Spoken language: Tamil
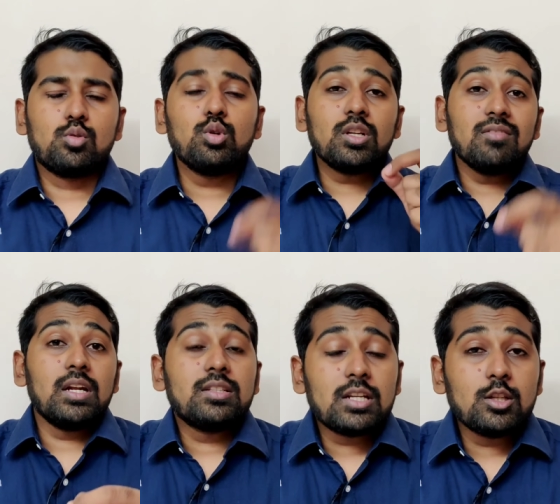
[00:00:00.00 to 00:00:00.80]
சார் சுட்டு
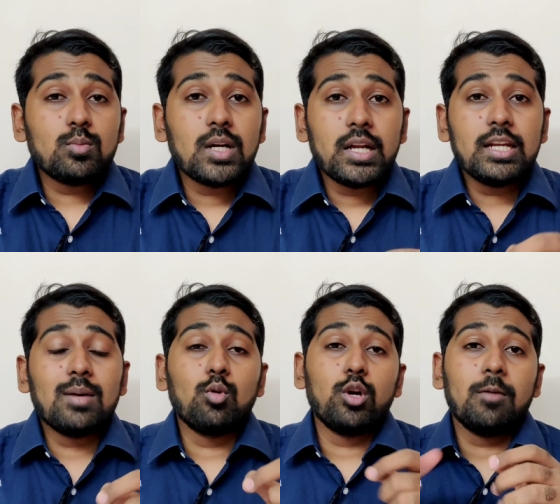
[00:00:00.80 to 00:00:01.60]
வீழ்த்துறதுக்கு முன்னாடி
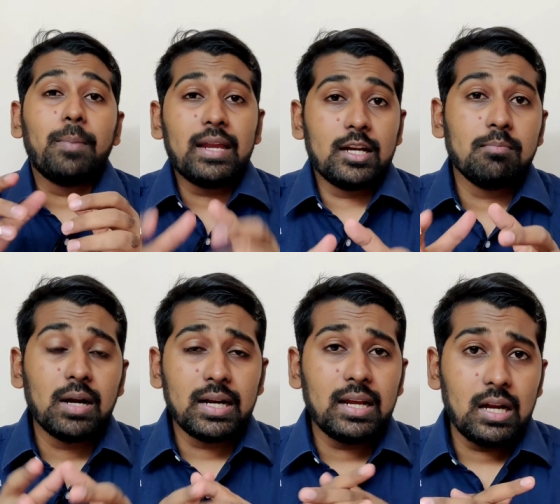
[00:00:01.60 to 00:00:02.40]
நம்மளுடைய பைலட்
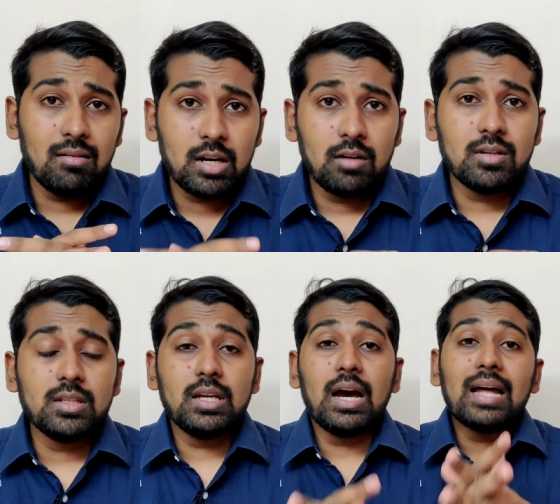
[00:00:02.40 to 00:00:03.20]
பண்டேலா அவர்கள்
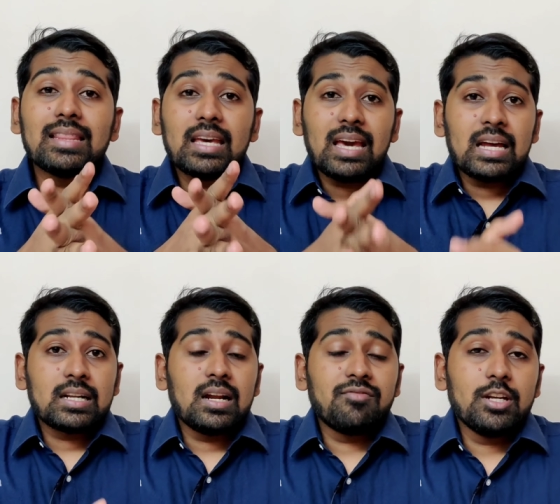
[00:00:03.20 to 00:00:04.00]
வந்து அந்த
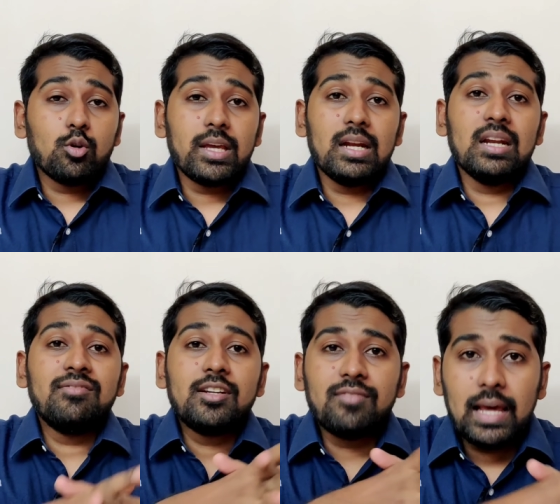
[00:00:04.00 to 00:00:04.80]
ஏர்கிராஃப்டினுடைய லெஃப்ட்